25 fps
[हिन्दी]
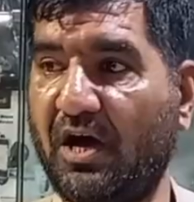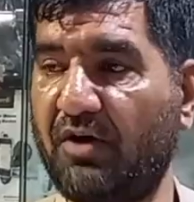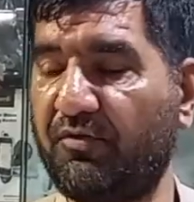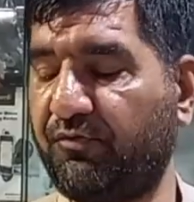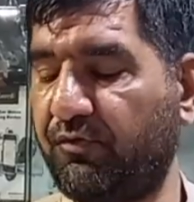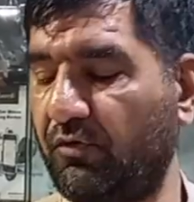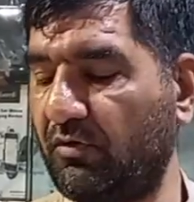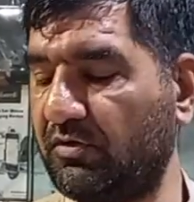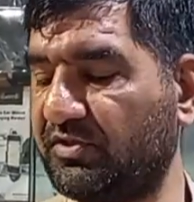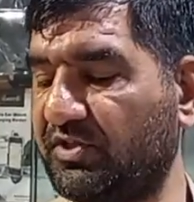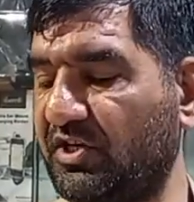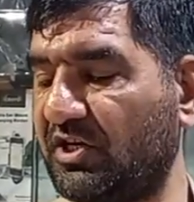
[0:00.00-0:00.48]

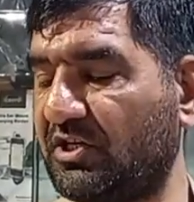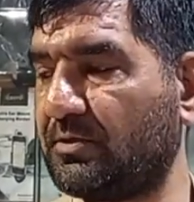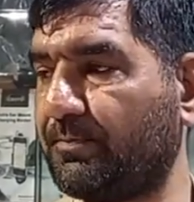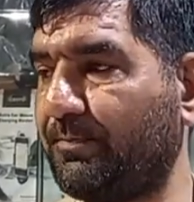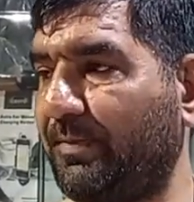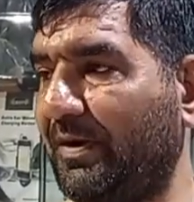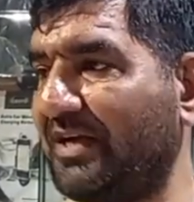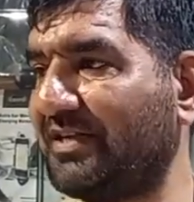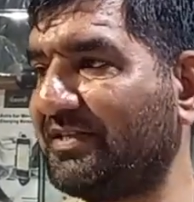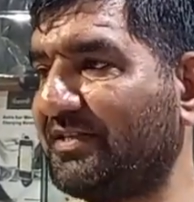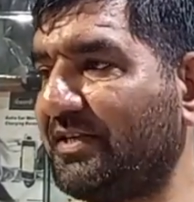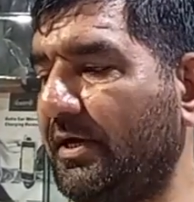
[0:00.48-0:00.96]
आईफोन सिक्स
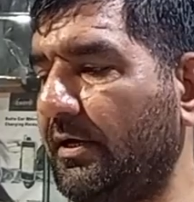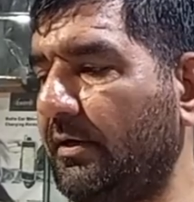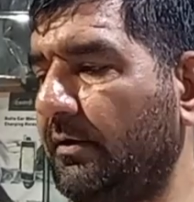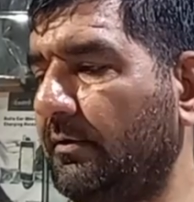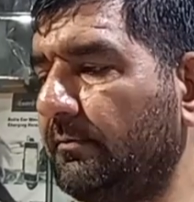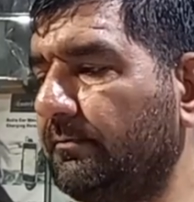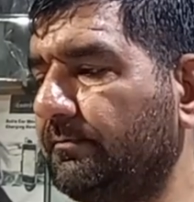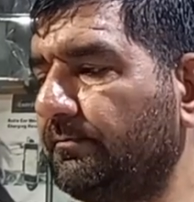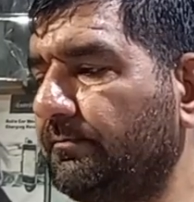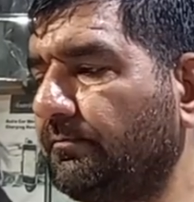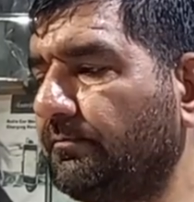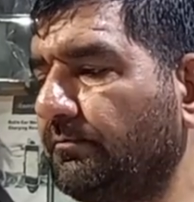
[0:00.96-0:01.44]
प्लस है
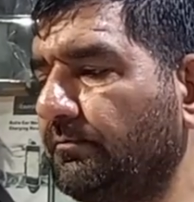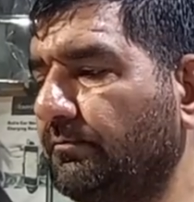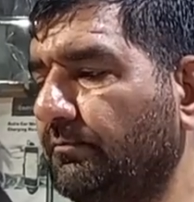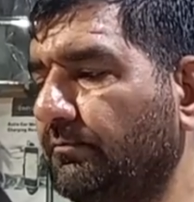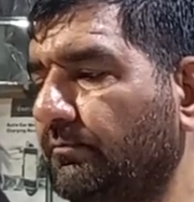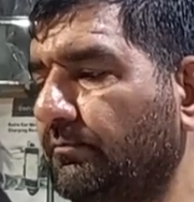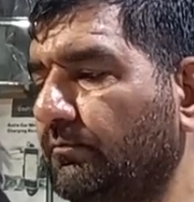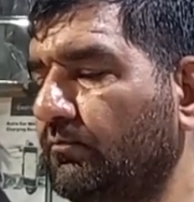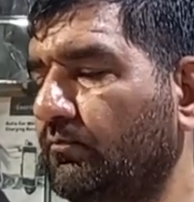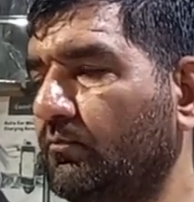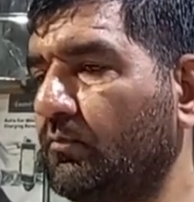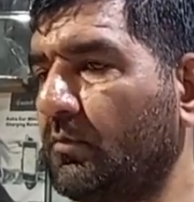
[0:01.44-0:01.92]

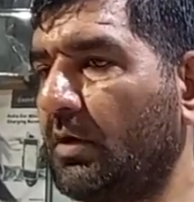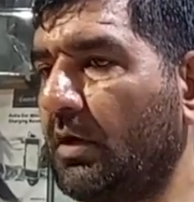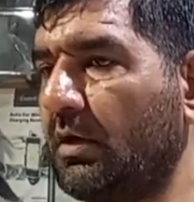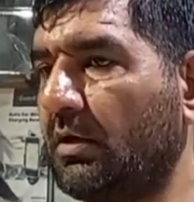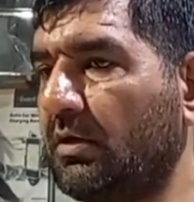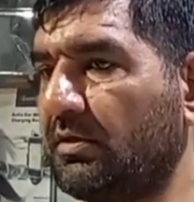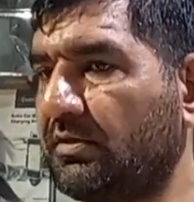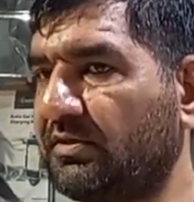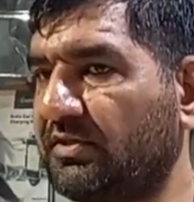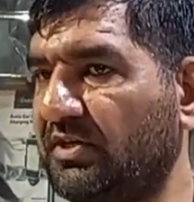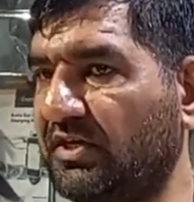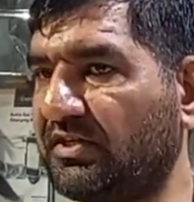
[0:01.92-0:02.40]

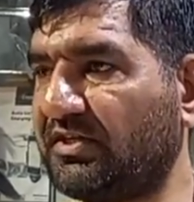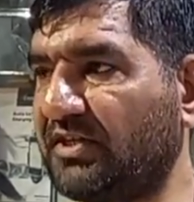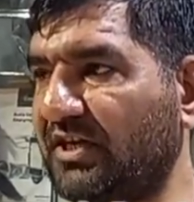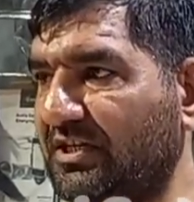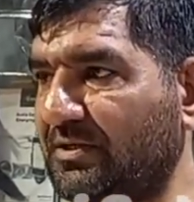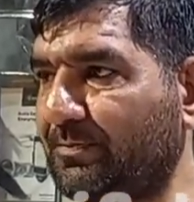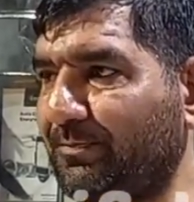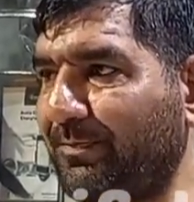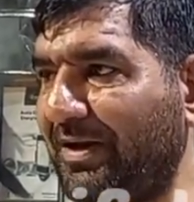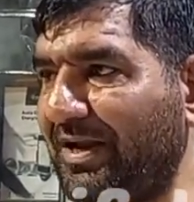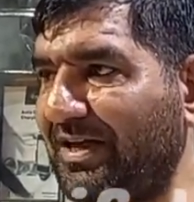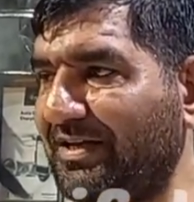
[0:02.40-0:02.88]
सिक्स
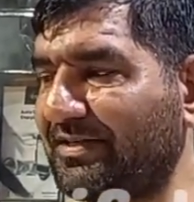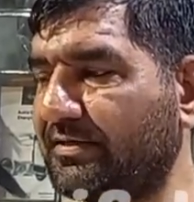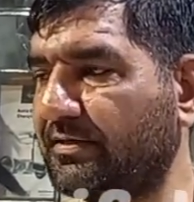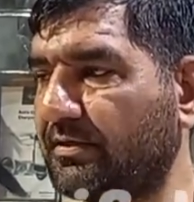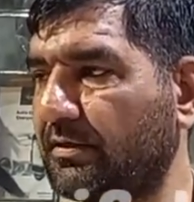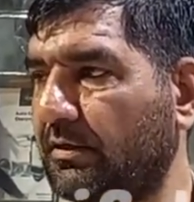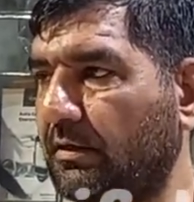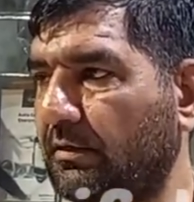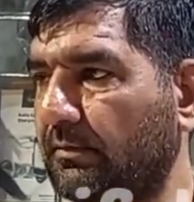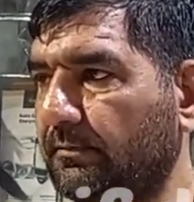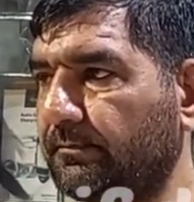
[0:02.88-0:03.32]
एस प्लस